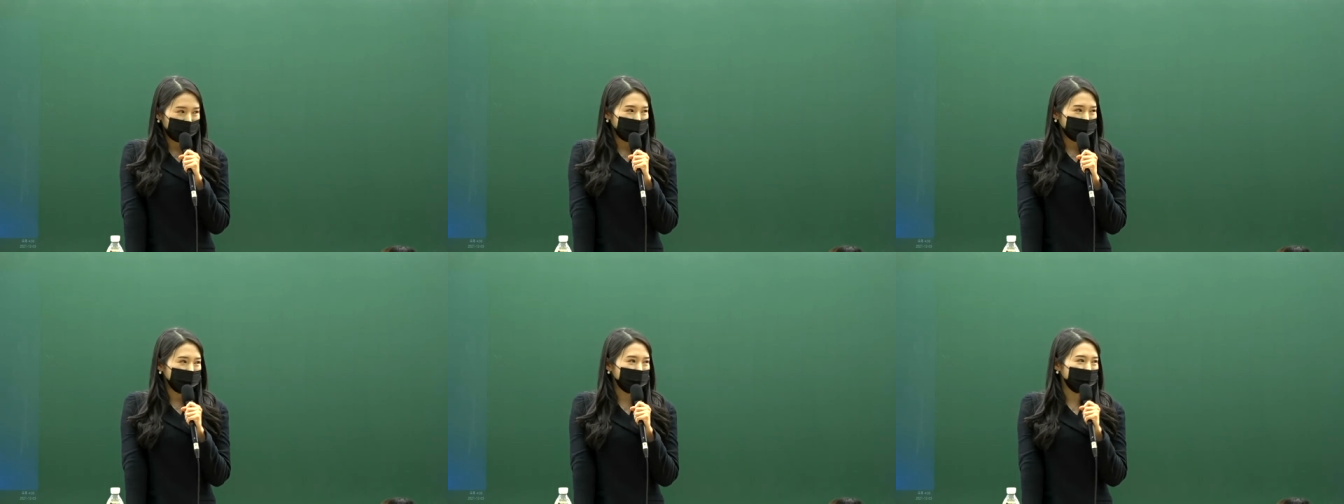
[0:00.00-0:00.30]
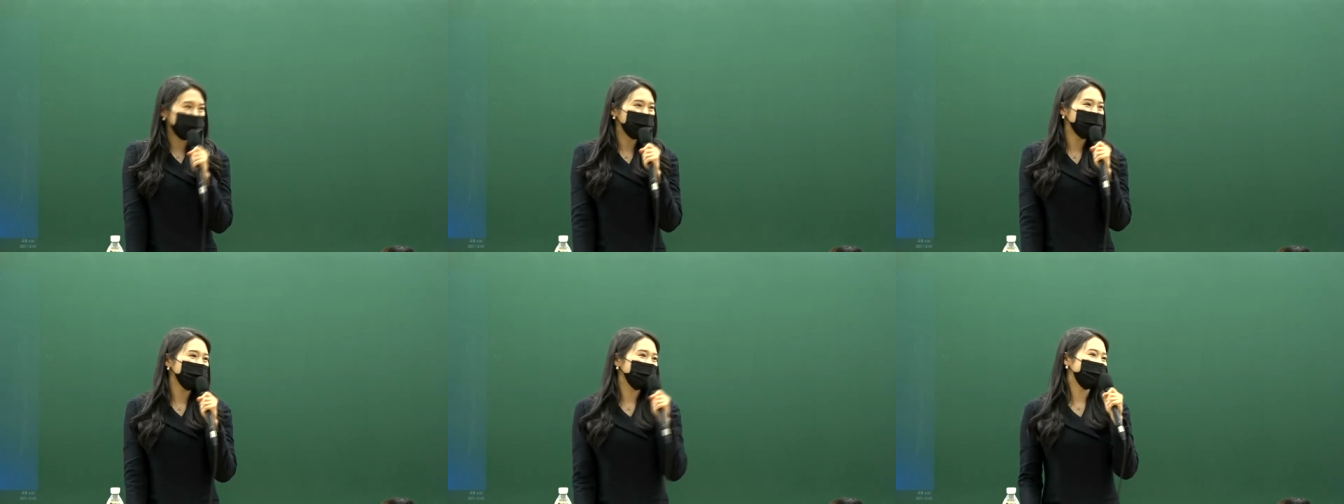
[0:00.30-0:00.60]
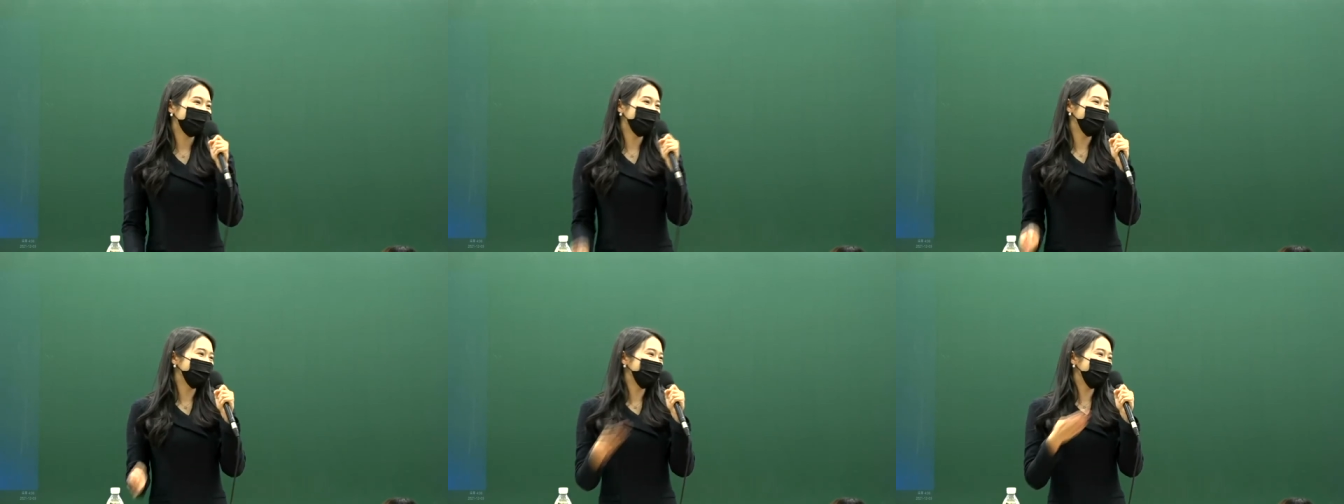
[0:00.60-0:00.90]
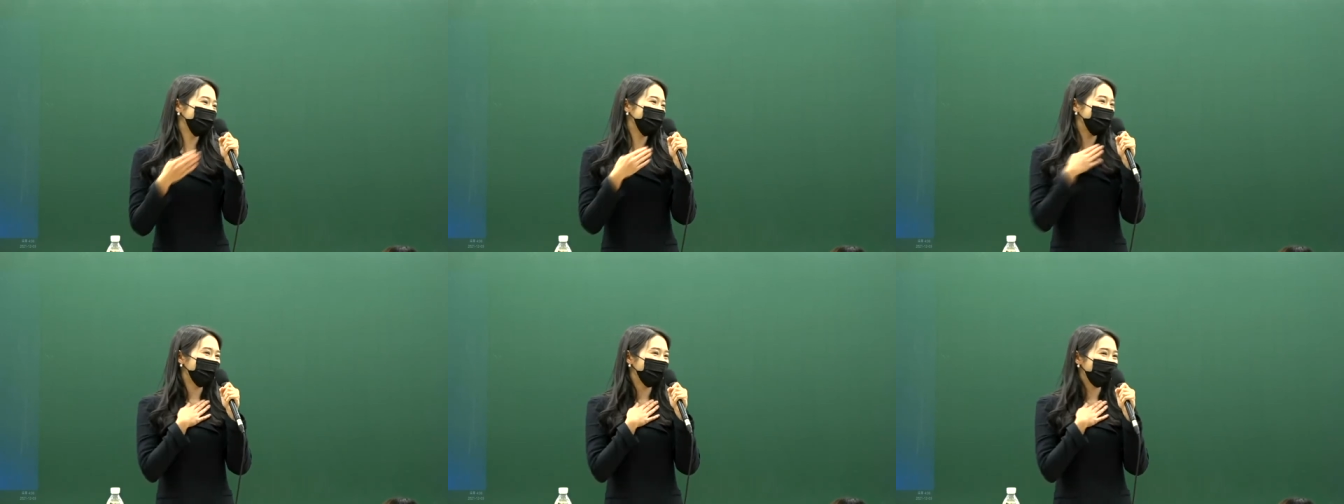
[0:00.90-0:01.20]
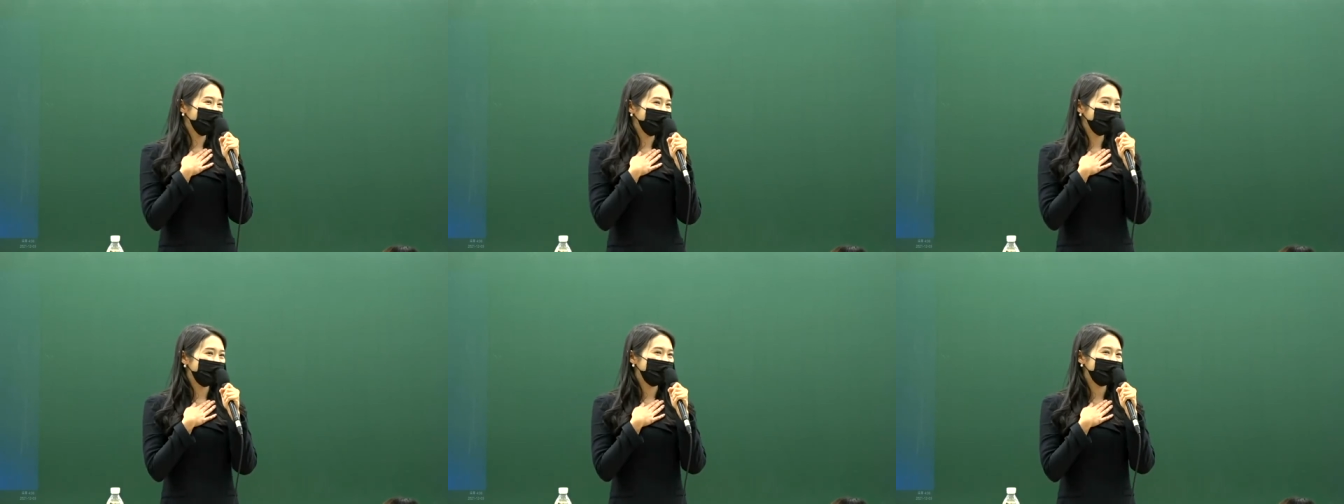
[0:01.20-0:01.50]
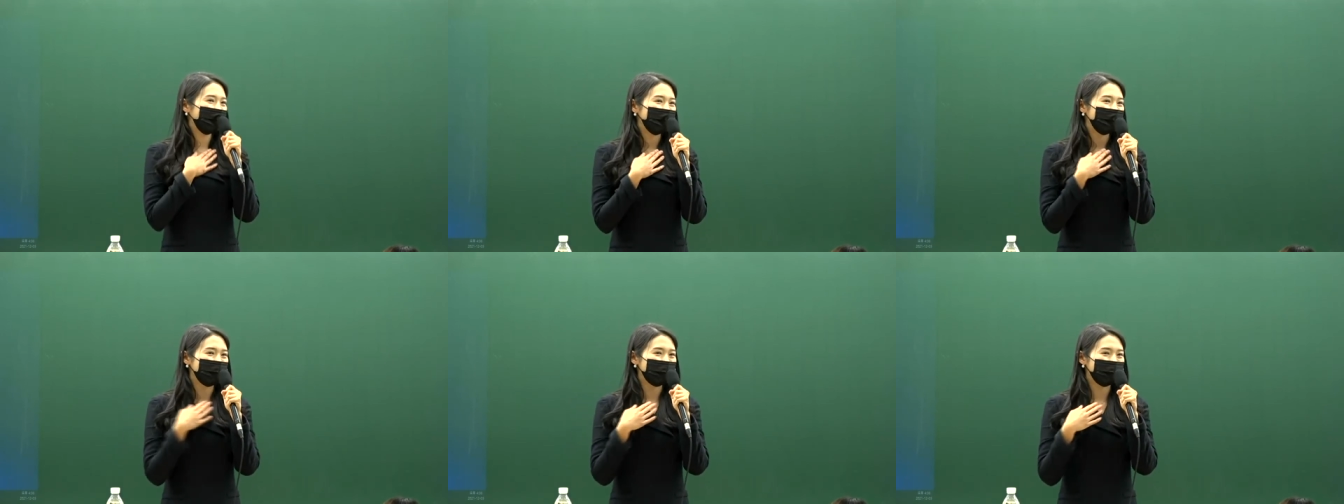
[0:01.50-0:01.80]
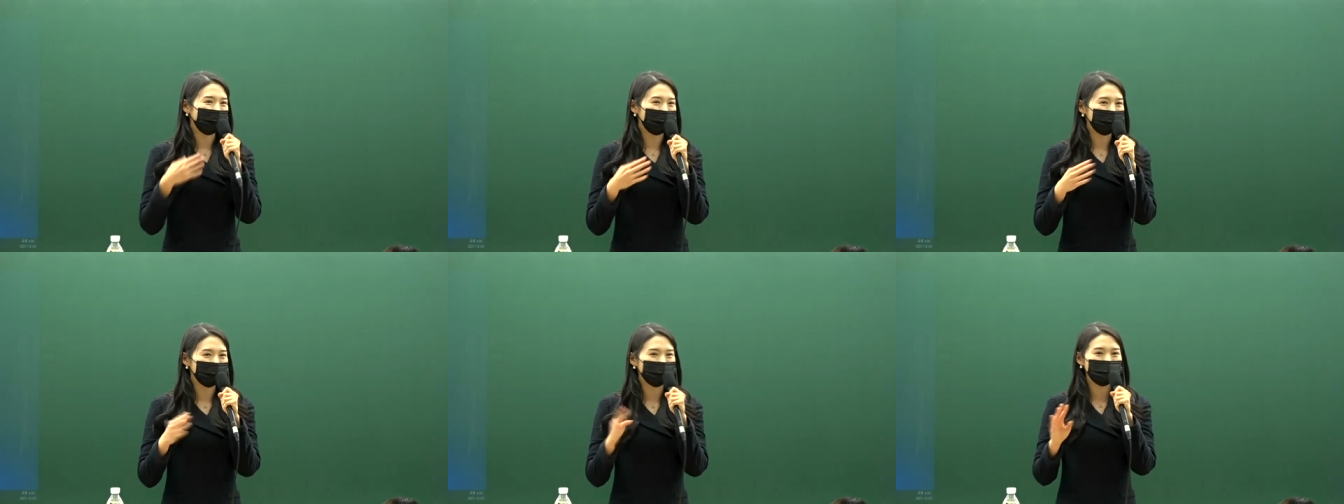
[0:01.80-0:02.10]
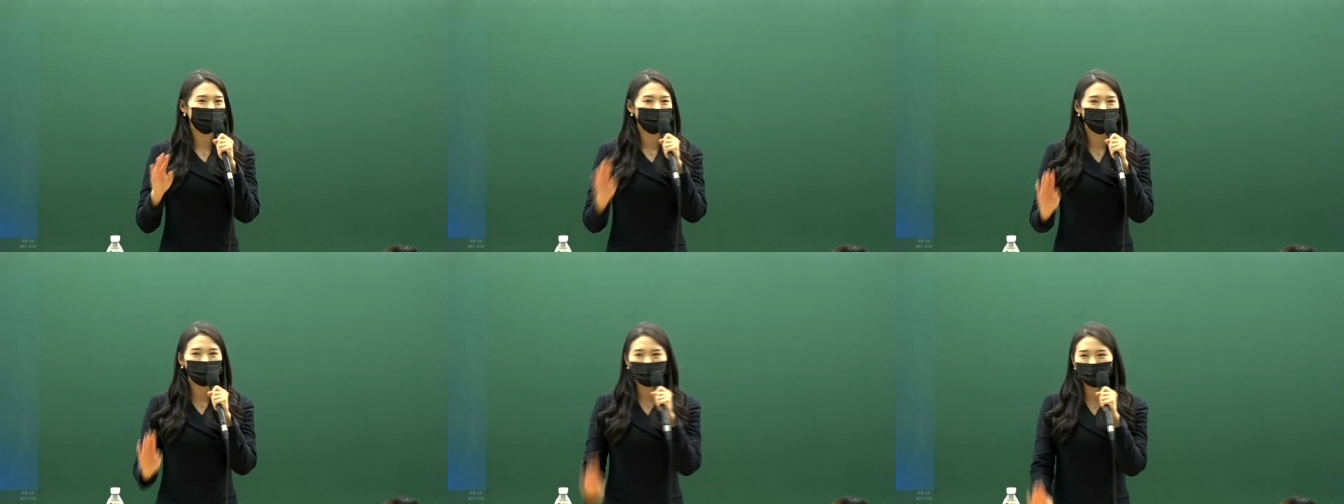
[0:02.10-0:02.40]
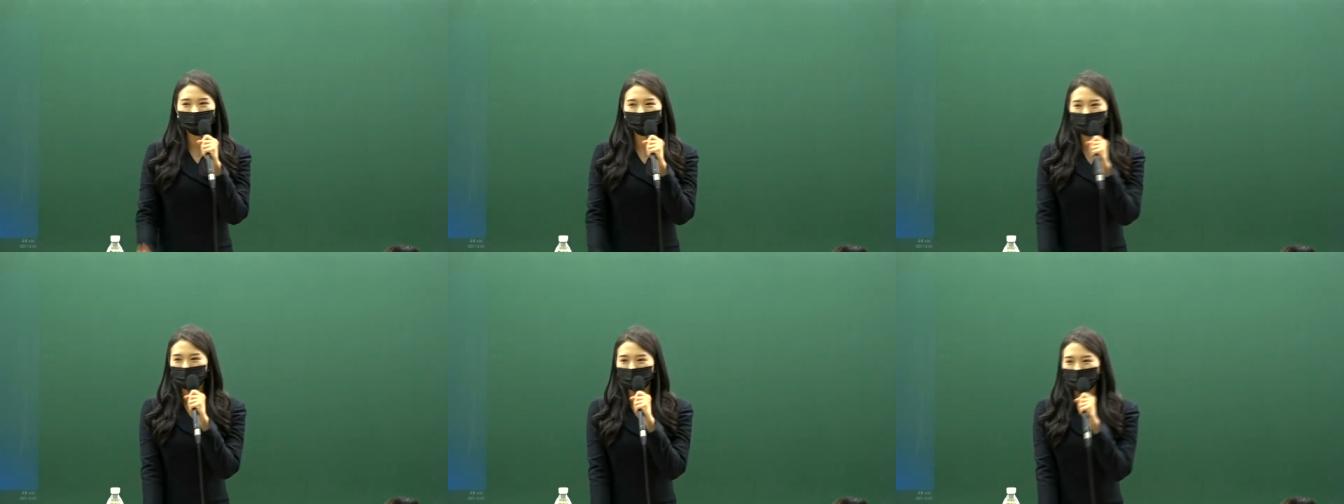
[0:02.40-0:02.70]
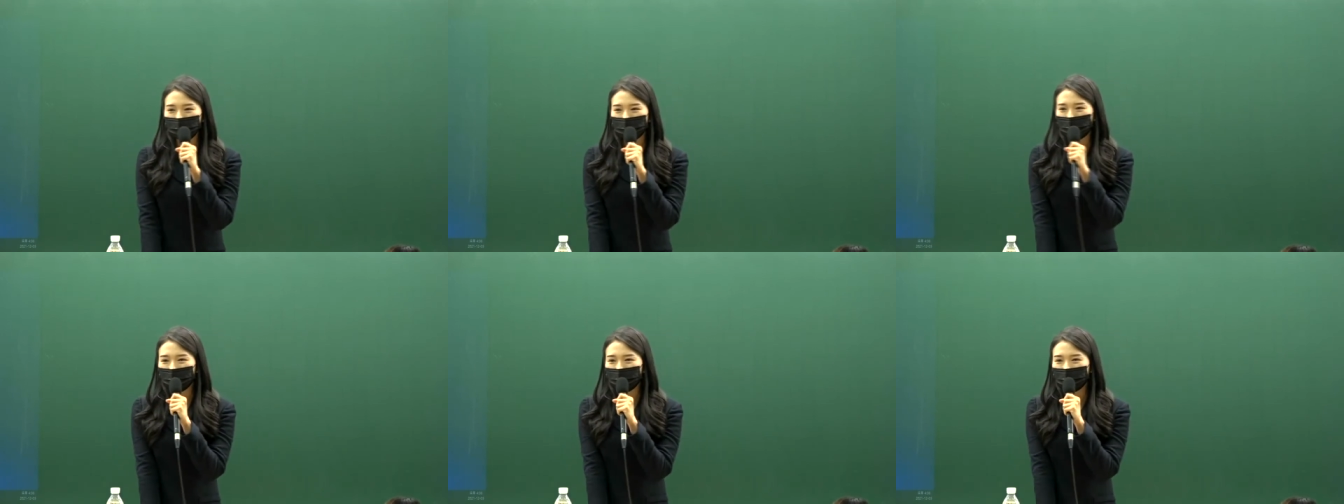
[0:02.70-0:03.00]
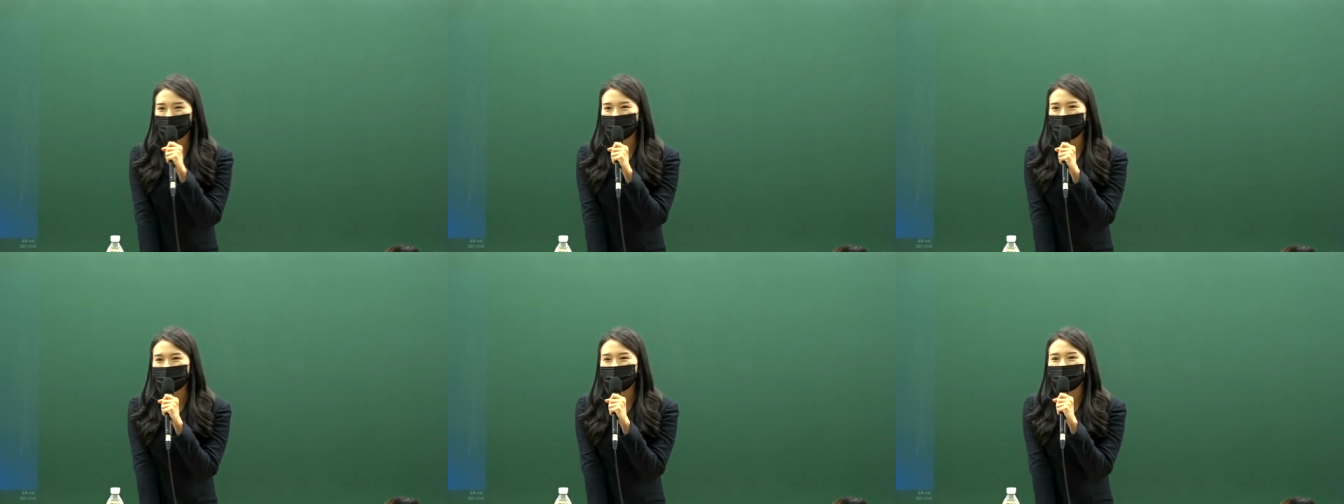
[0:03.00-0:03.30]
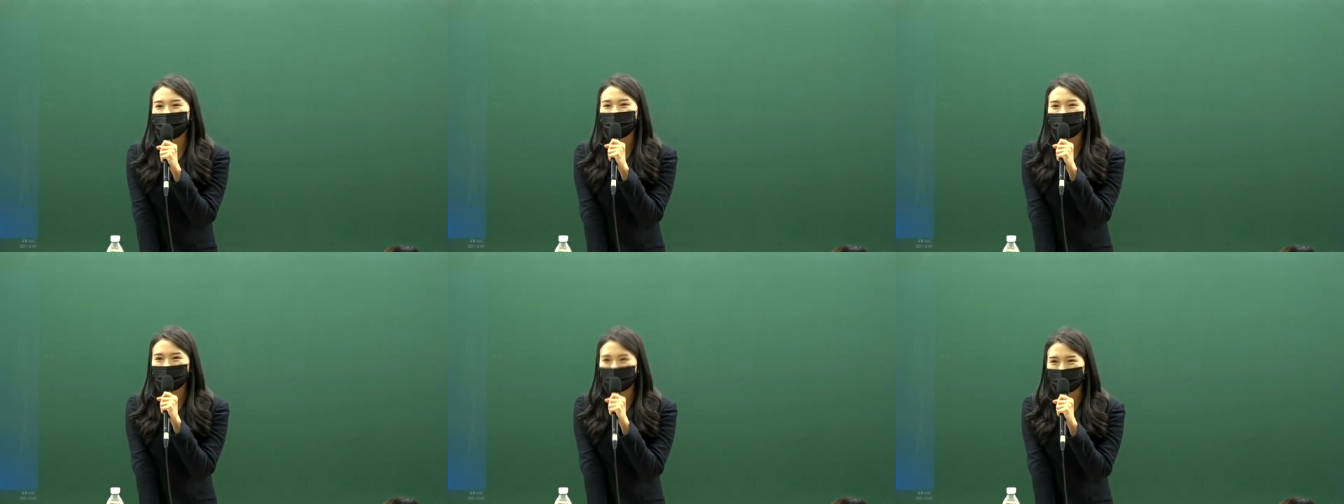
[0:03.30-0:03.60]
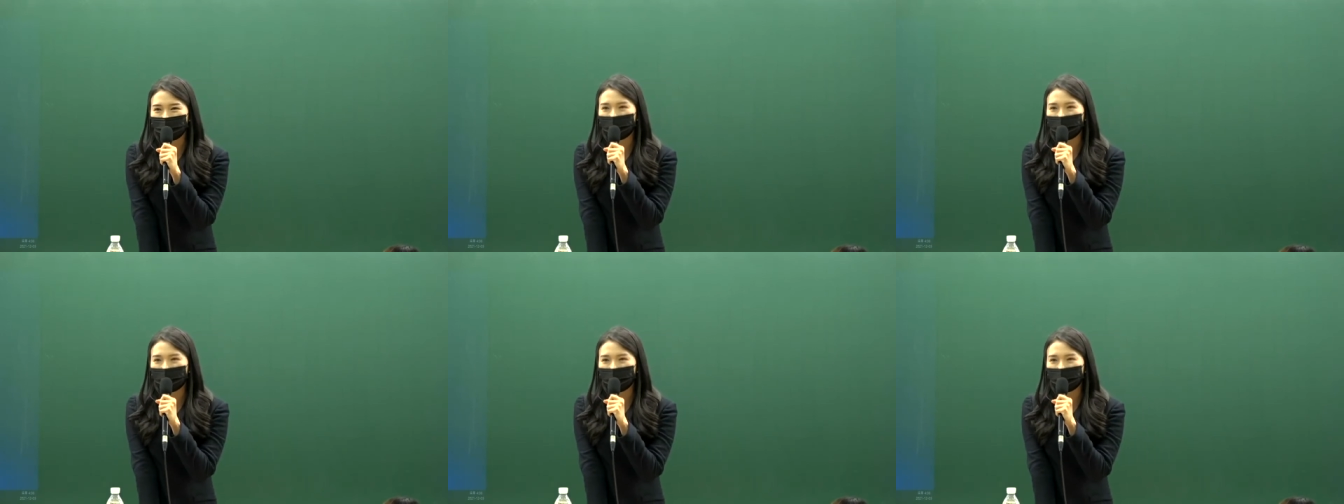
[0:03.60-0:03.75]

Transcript: 자꾸 제가 은지쌤 얘기를 하게 되는데 어쩔 수 없어요. 저는 올해 은지쌤을 듣고